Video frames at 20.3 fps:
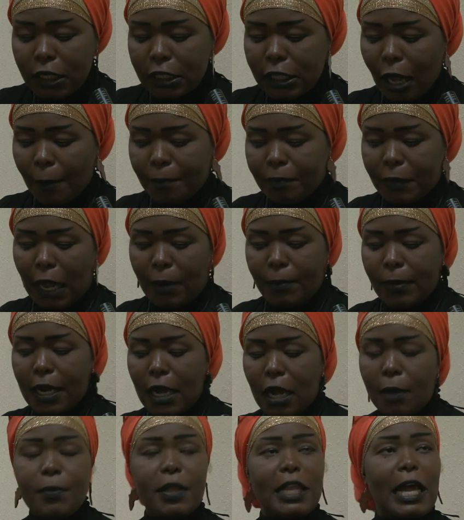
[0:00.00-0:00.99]
قطعه بتعملها
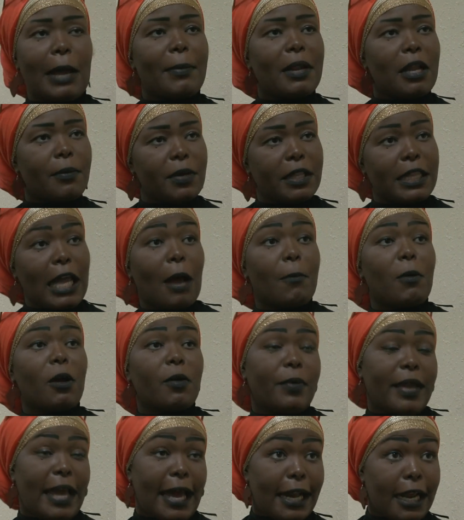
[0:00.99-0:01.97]
بتعملها بتعبك
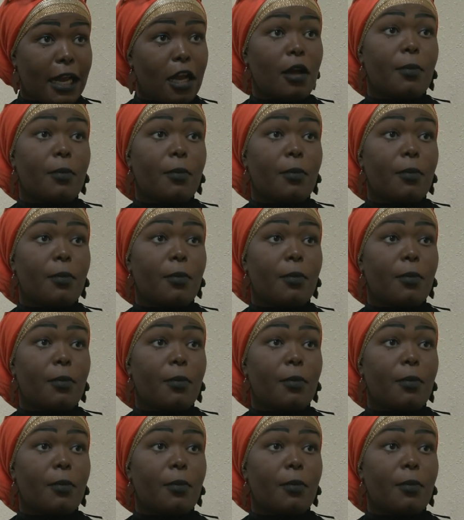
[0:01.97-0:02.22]
بعرقك